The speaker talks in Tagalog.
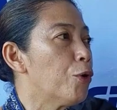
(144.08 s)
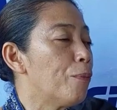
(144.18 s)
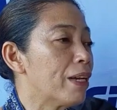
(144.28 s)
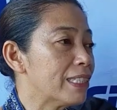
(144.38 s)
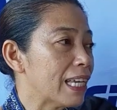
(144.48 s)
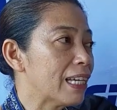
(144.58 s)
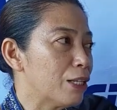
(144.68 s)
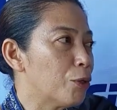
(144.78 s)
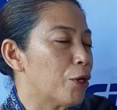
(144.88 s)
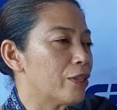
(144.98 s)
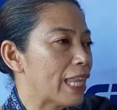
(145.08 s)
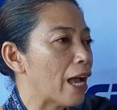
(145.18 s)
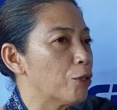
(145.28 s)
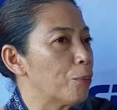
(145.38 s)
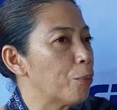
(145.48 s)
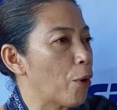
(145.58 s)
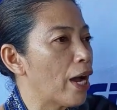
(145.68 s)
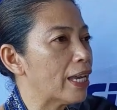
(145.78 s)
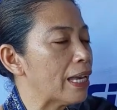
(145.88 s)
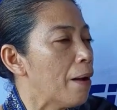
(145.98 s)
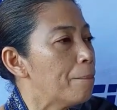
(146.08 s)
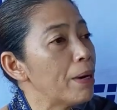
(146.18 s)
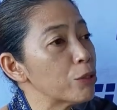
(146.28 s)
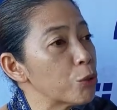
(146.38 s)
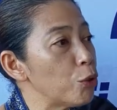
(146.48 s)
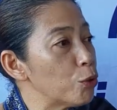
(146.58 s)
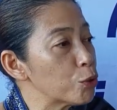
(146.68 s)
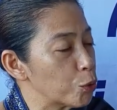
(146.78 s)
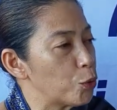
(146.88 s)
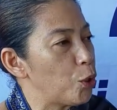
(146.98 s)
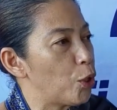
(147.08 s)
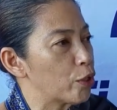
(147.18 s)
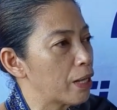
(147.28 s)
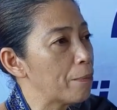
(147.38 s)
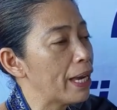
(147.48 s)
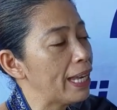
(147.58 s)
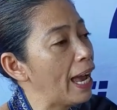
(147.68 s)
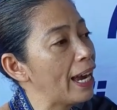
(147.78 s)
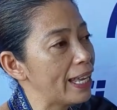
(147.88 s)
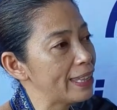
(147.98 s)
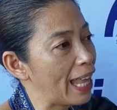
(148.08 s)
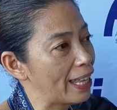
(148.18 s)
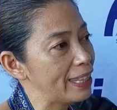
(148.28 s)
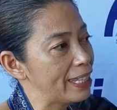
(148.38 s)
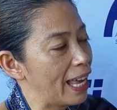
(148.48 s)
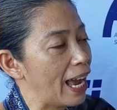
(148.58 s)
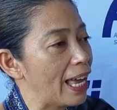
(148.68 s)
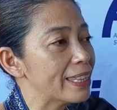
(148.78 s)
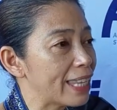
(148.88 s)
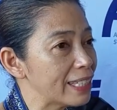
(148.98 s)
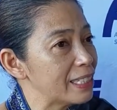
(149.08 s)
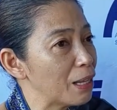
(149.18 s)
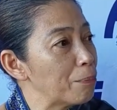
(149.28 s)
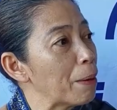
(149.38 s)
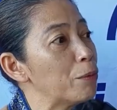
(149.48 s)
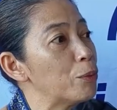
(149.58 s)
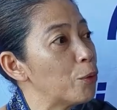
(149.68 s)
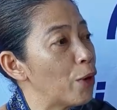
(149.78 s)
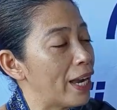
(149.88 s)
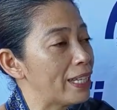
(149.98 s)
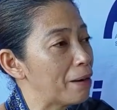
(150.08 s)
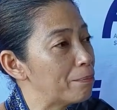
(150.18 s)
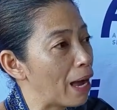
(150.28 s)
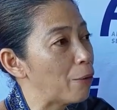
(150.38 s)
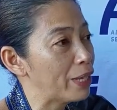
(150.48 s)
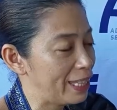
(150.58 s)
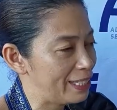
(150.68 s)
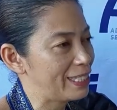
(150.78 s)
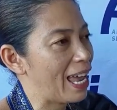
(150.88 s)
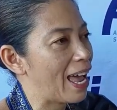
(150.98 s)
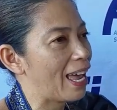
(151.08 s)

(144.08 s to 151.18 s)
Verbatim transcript: upang sa ganon tayo po ay magtulong-tulong na maiangat natin ang antas ng pamumuhay ng bawat isa.